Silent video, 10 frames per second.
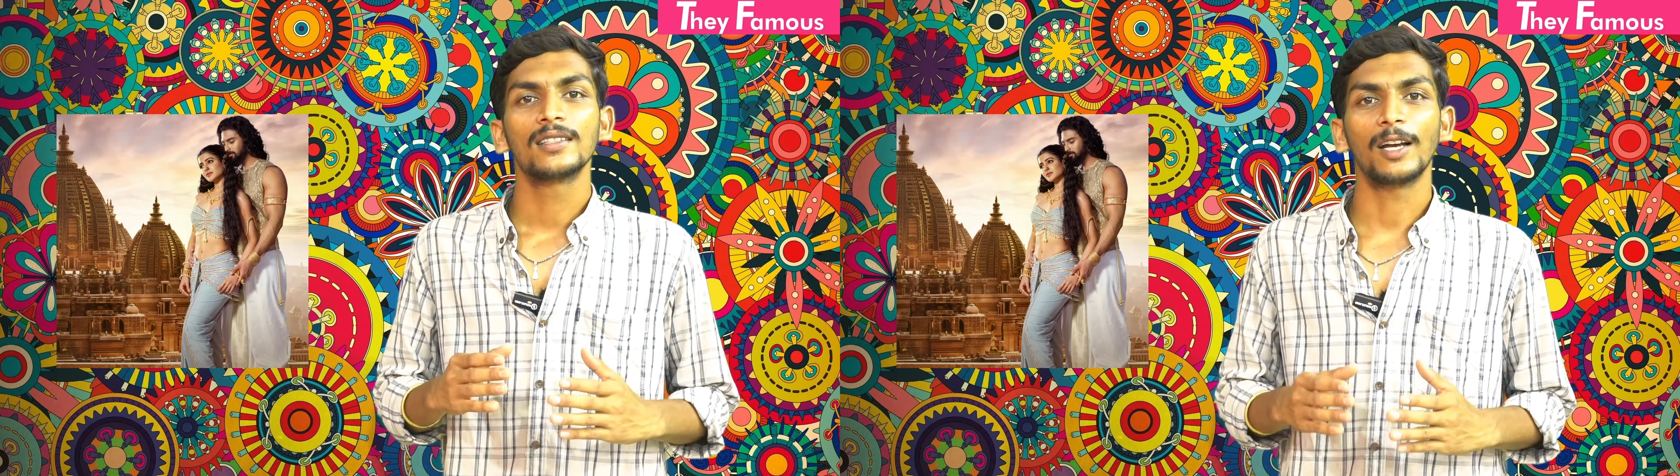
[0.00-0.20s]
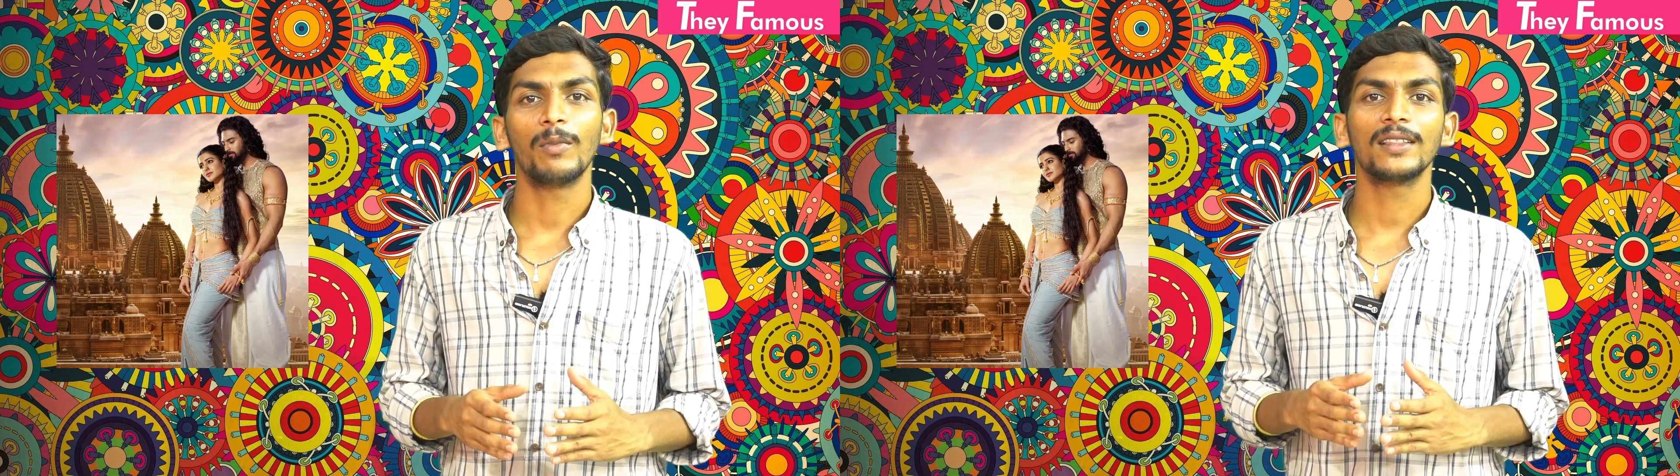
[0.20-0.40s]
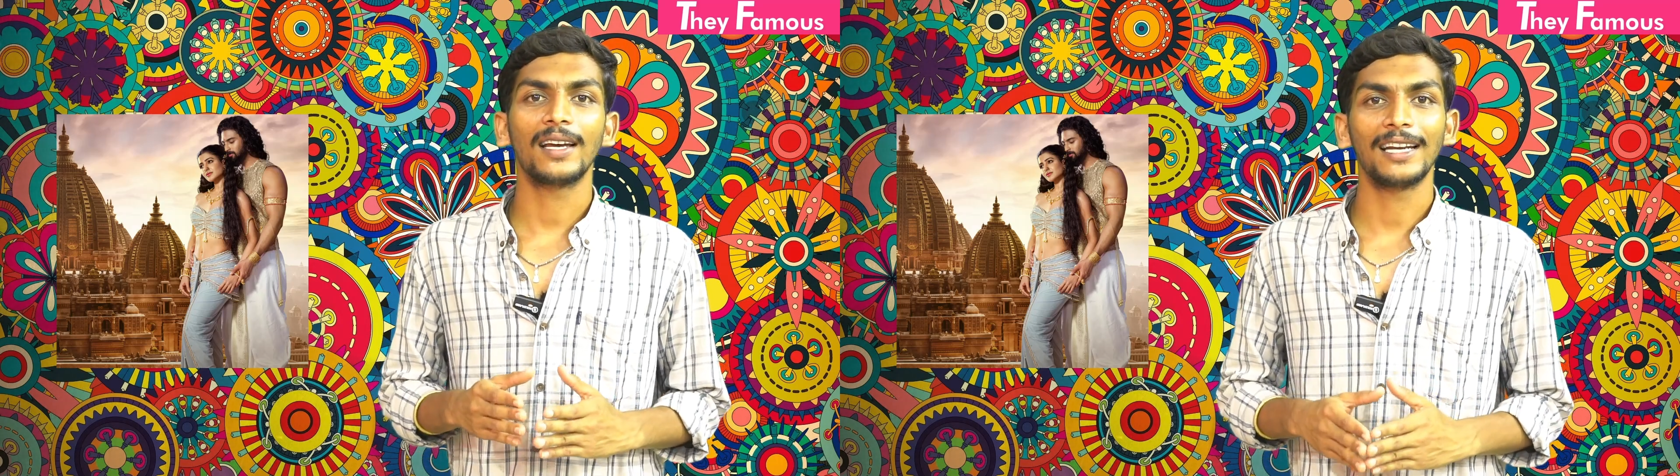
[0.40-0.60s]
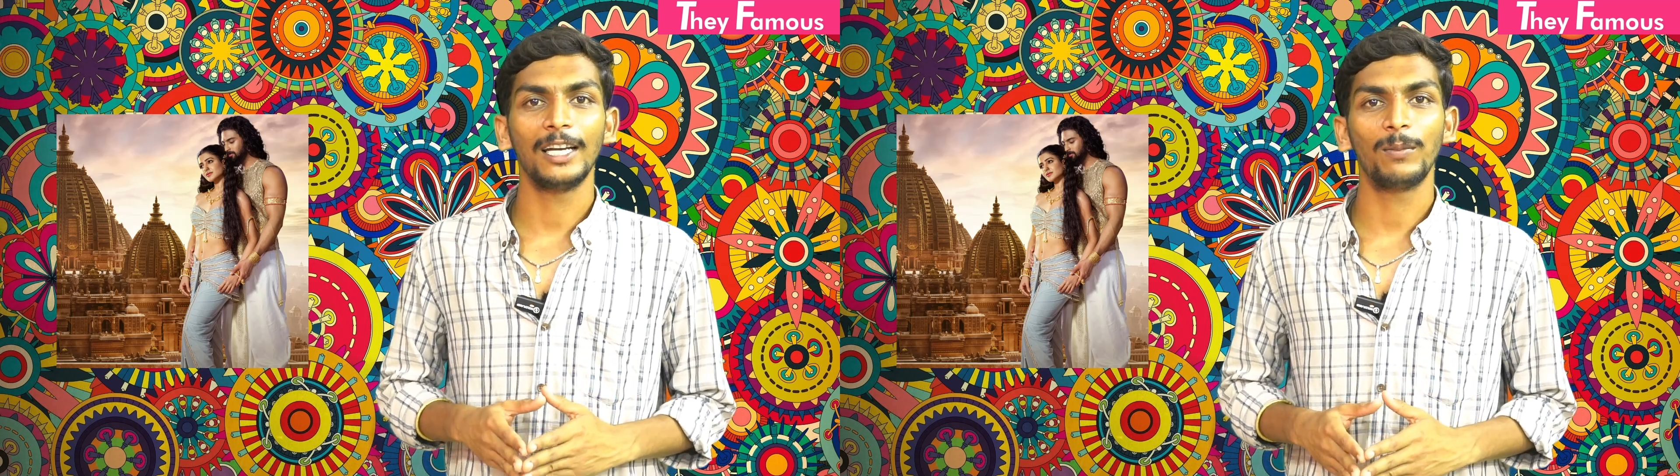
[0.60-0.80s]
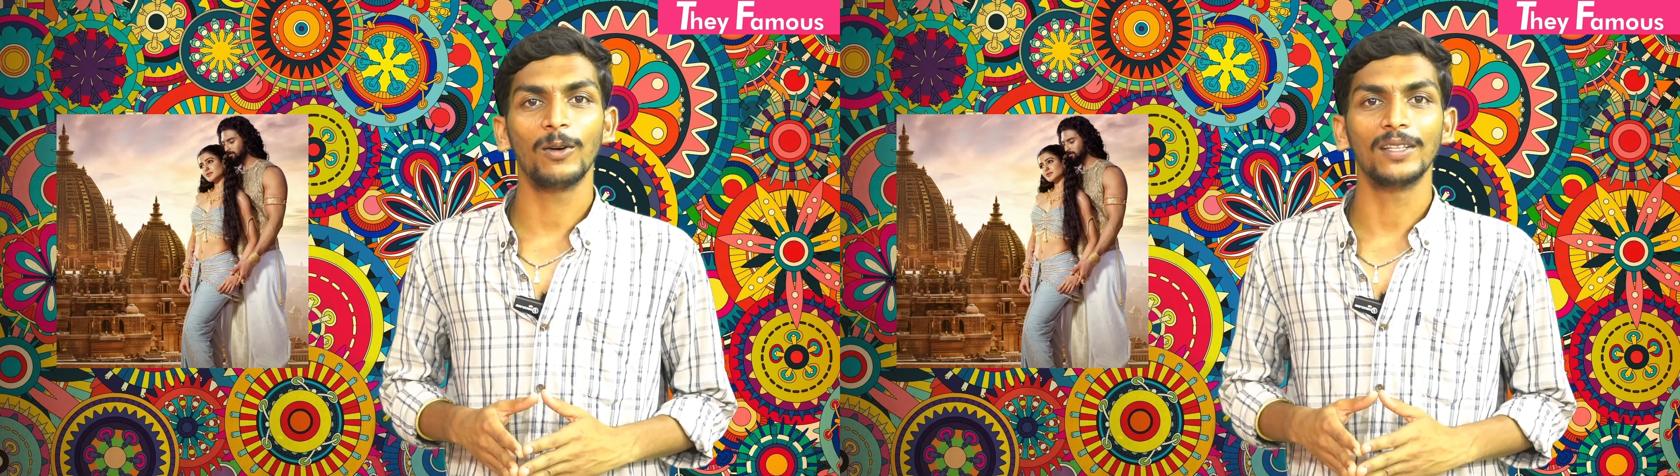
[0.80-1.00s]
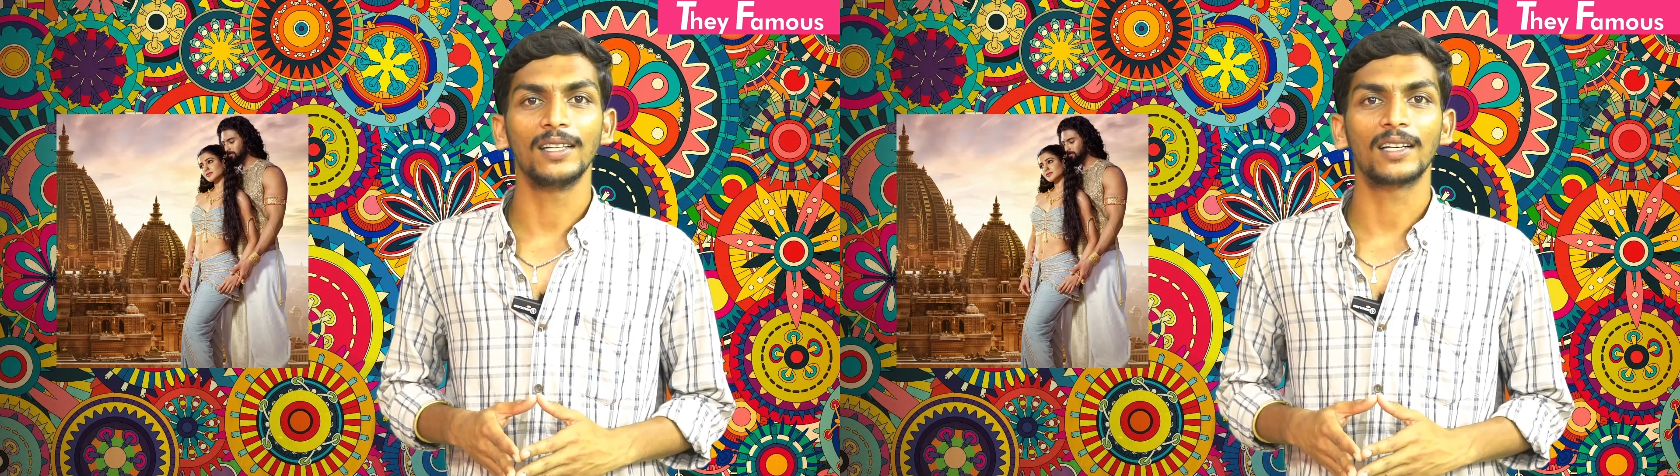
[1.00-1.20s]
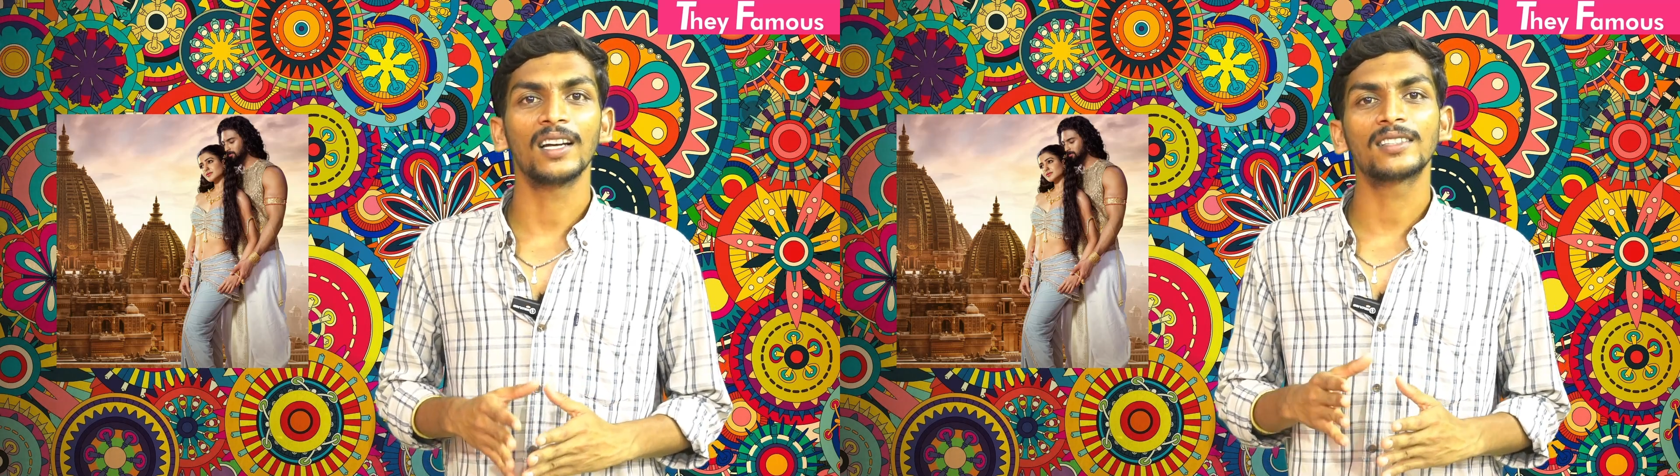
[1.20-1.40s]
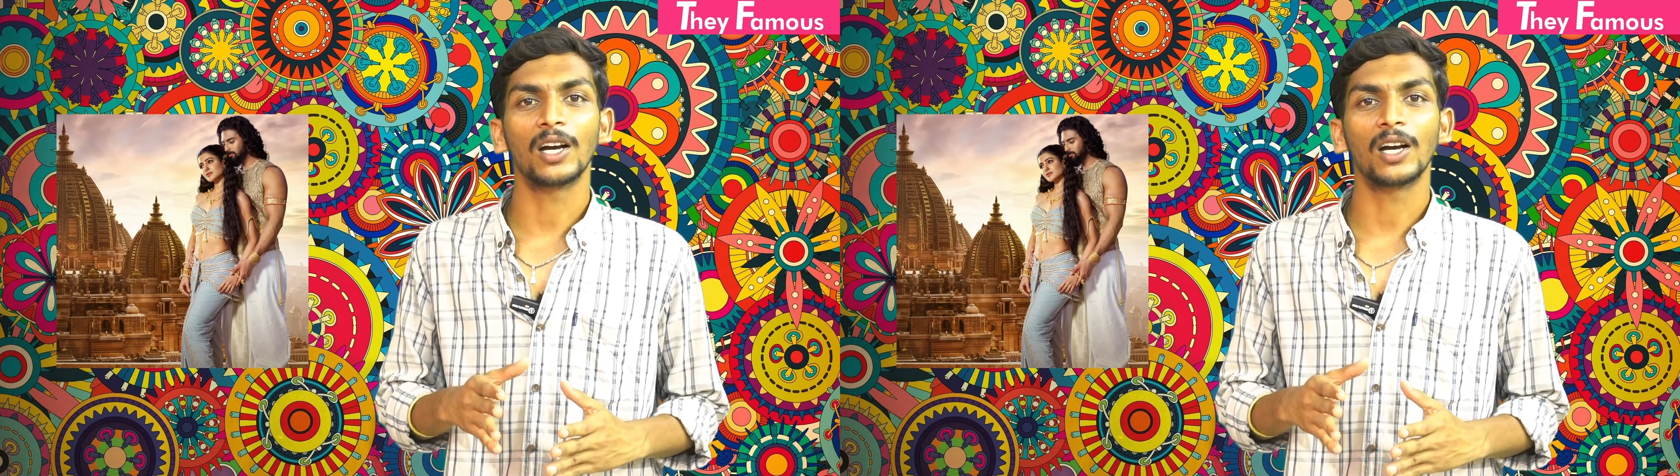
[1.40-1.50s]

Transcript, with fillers: சமந்தா நடிப்பில் வந்திருக்க